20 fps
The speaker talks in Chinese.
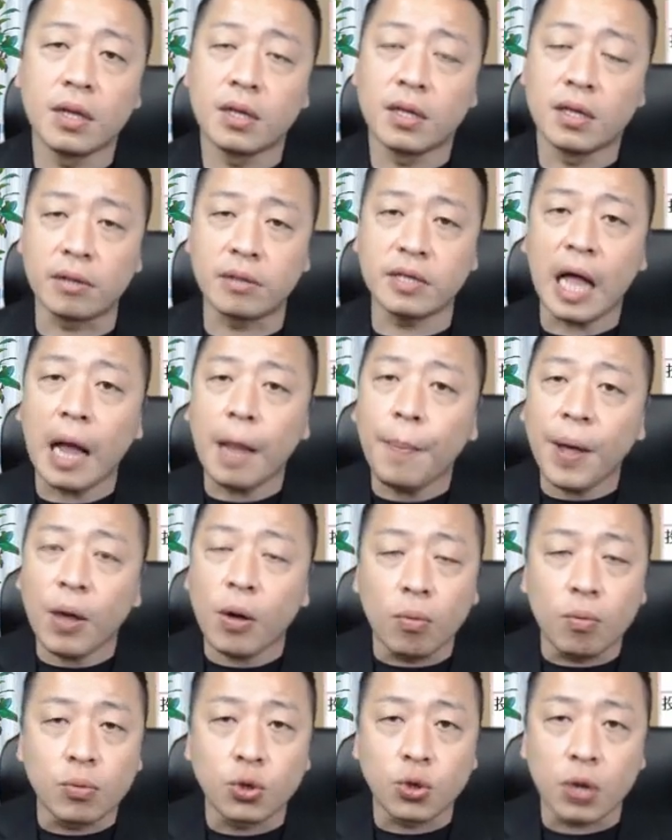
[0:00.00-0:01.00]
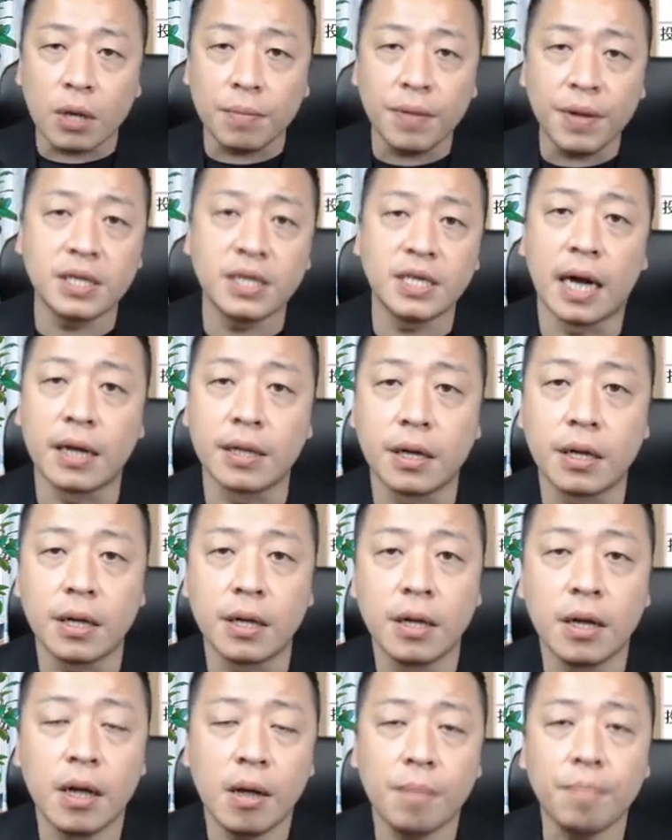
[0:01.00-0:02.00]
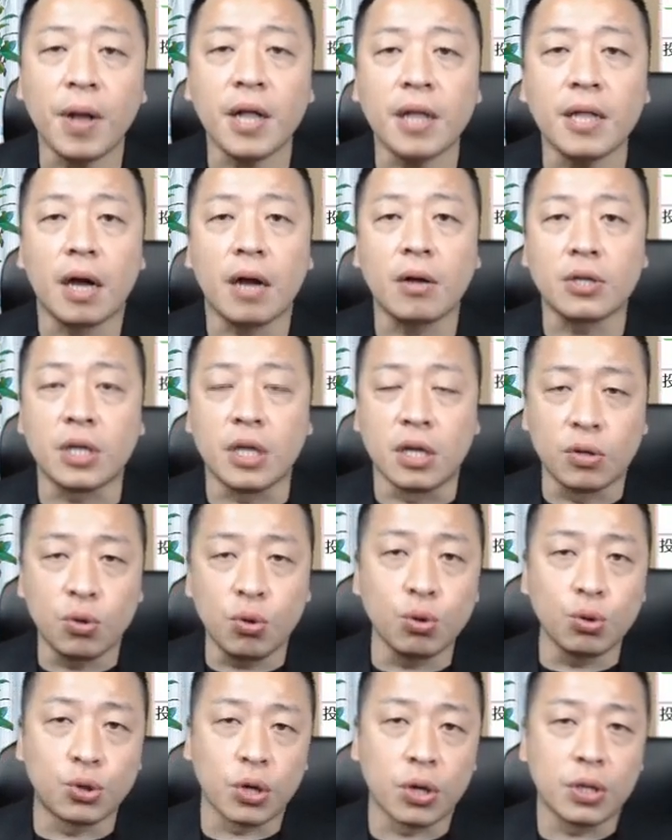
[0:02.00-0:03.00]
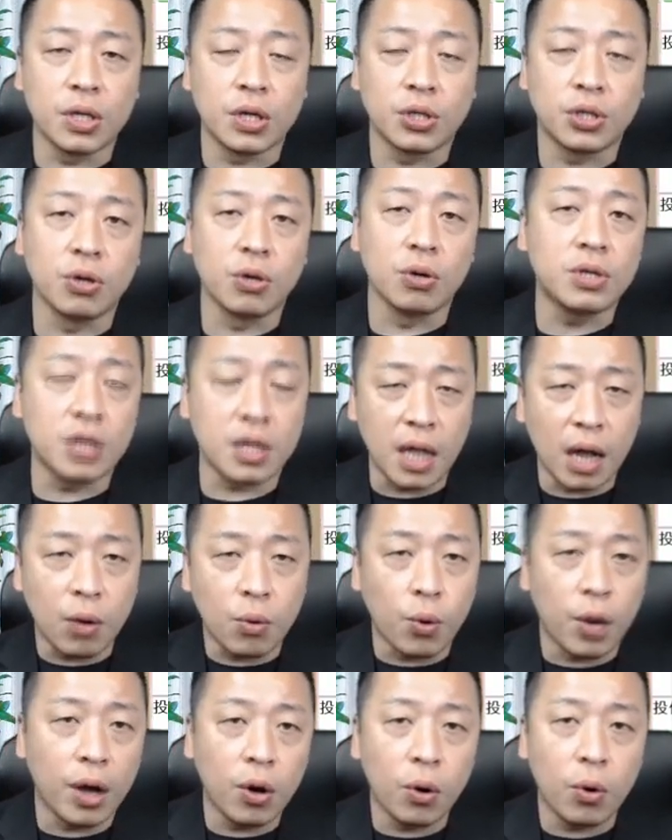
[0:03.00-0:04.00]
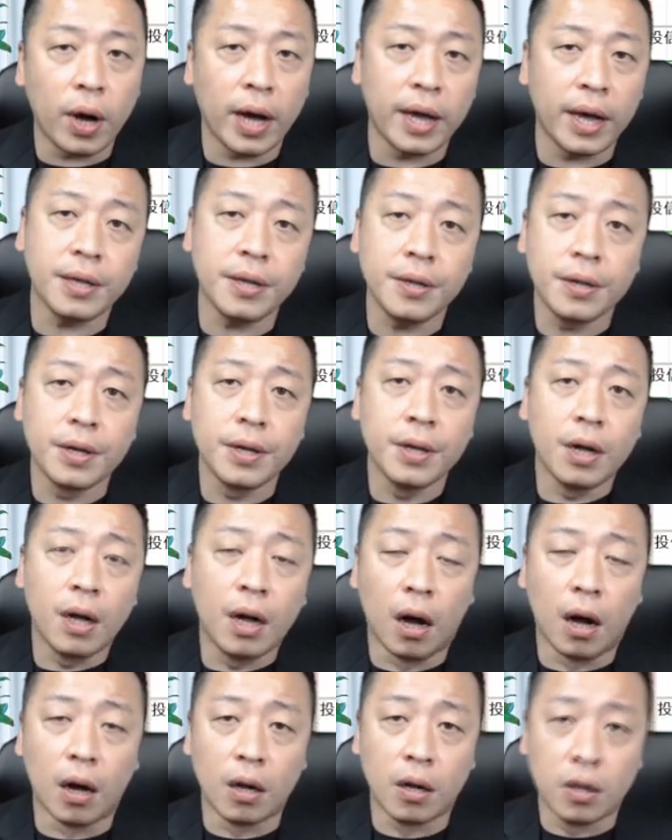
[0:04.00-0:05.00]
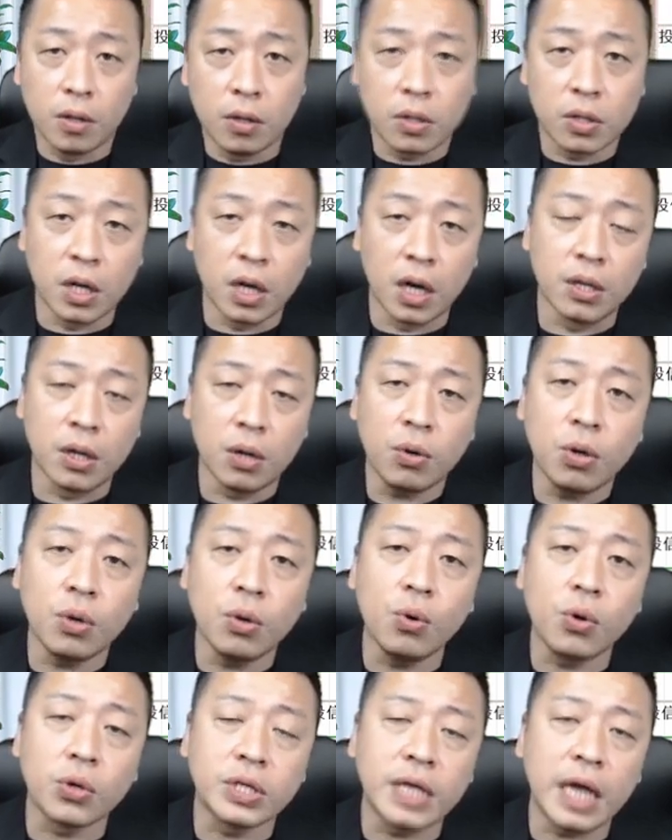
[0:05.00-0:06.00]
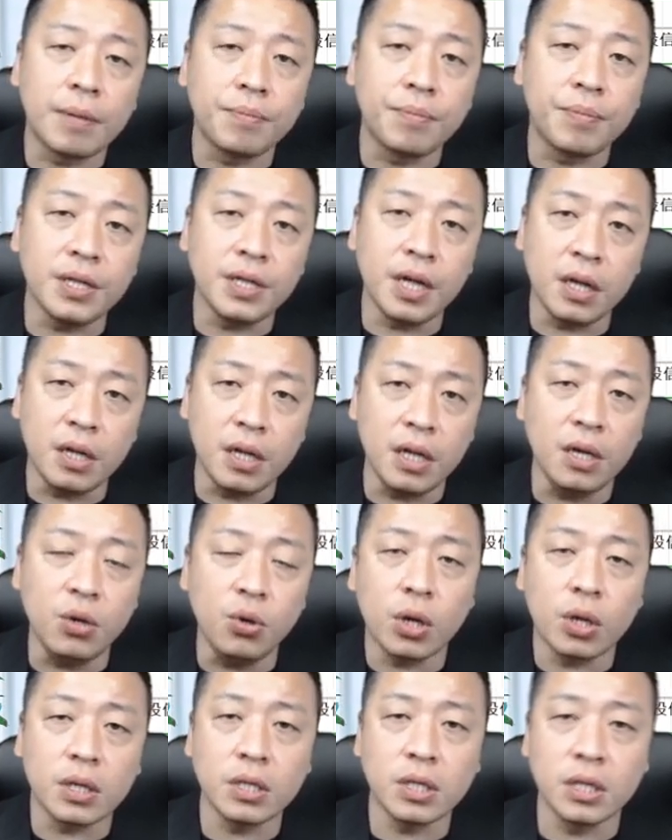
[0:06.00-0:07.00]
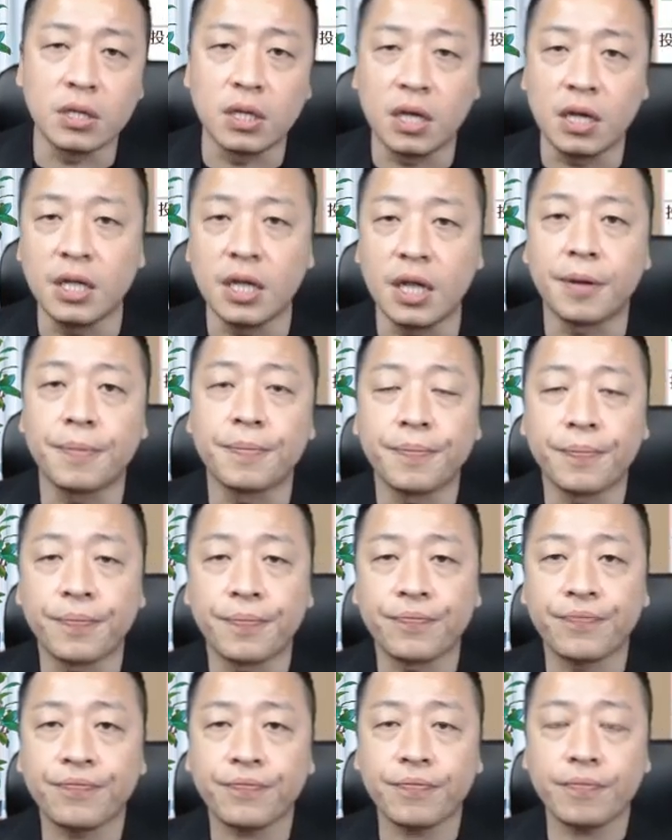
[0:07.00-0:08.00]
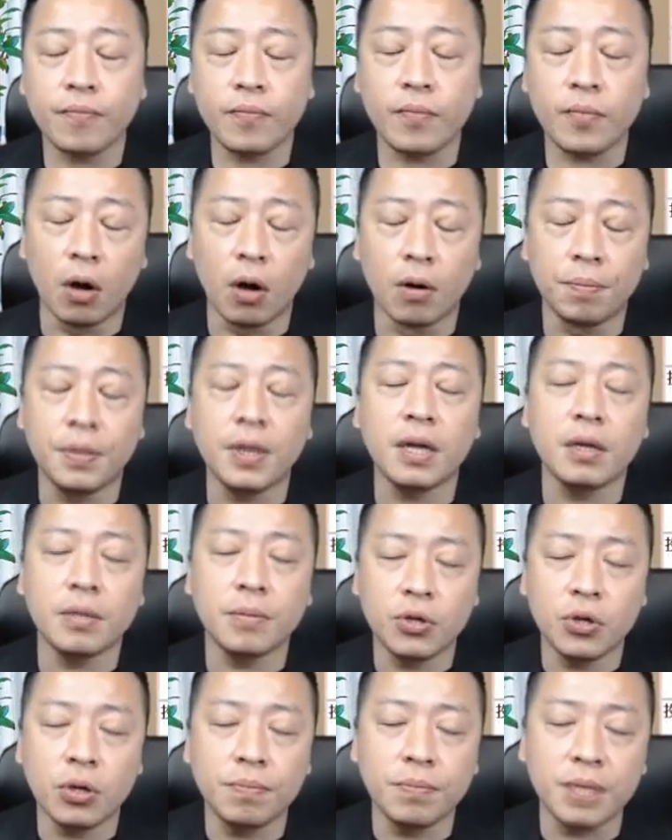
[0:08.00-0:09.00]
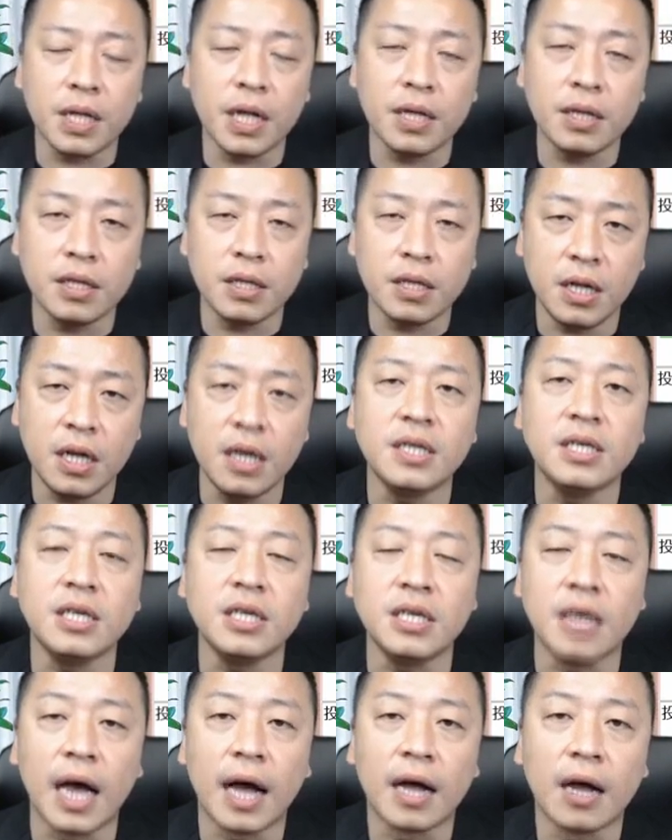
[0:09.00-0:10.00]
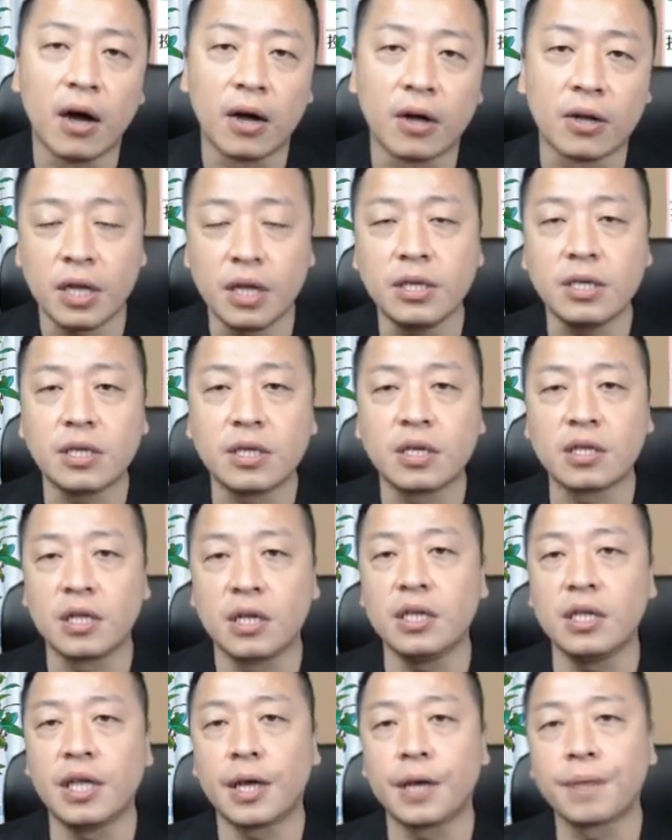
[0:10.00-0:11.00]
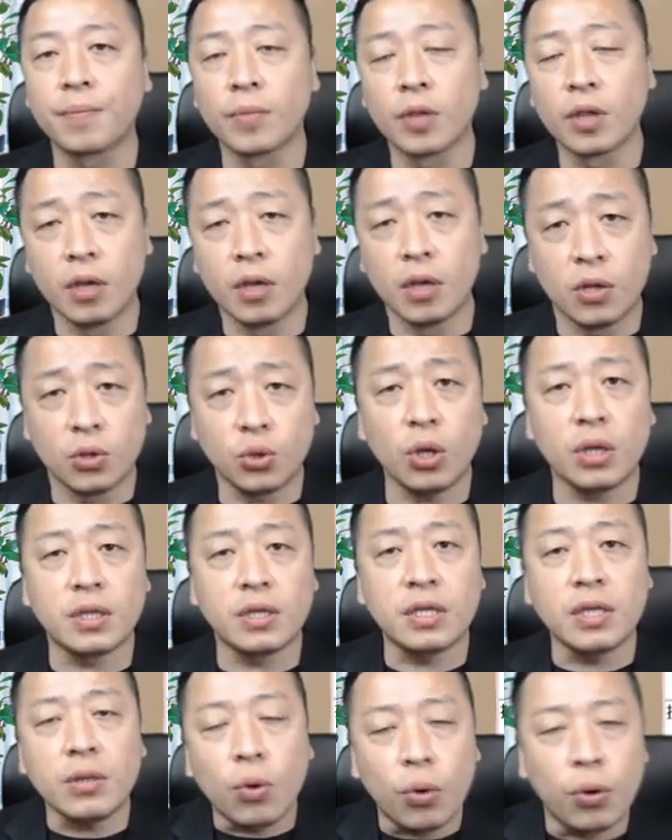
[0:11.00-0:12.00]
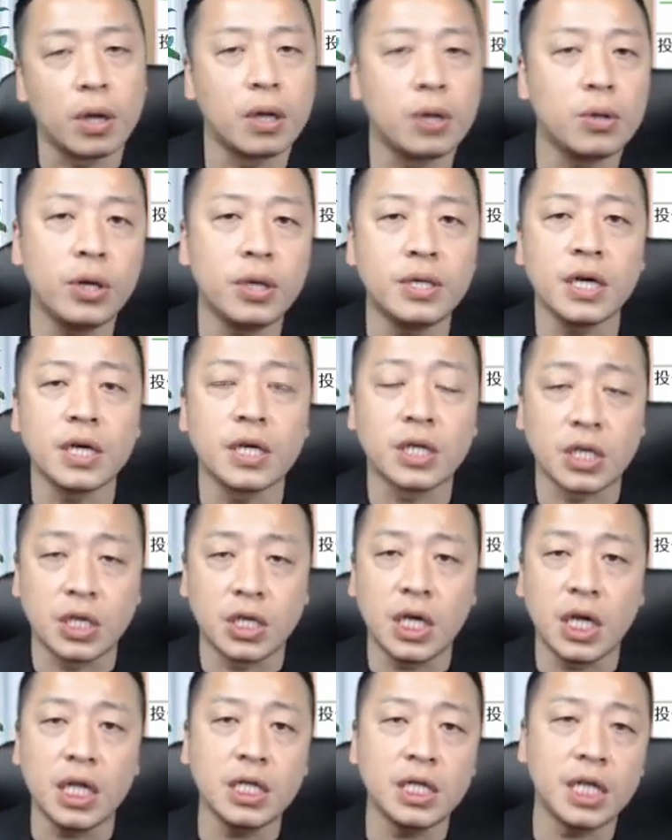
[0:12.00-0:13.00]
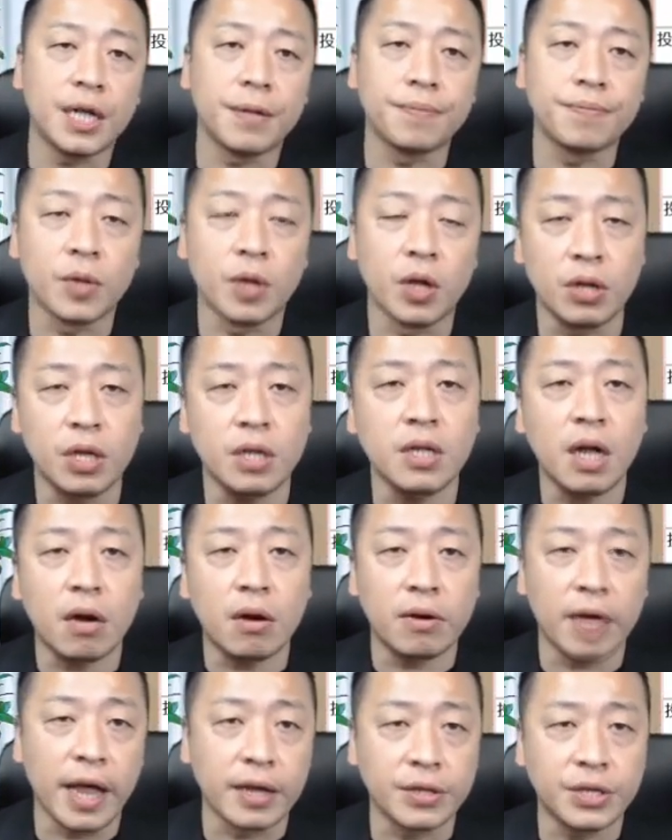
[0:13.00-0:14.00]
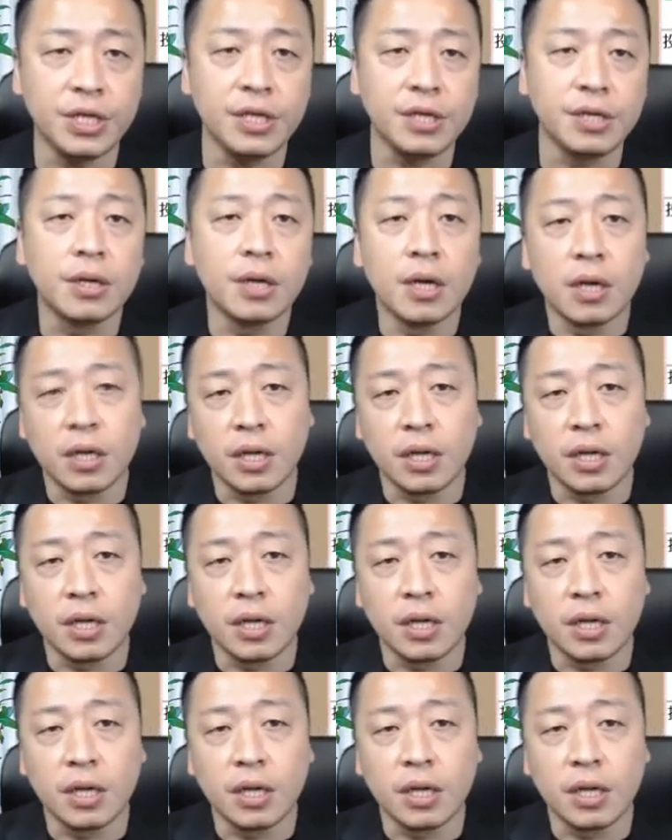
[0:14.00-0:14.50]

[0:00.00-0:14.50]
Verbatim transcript: 然后搭配我们昨影片讲的半导体库存的修正，它 YOY 哦可能会落在明年一月是低点哦，不是不是说明年第一季啊哦，第一季是低点，所以回推这个时间点哦，一到两季。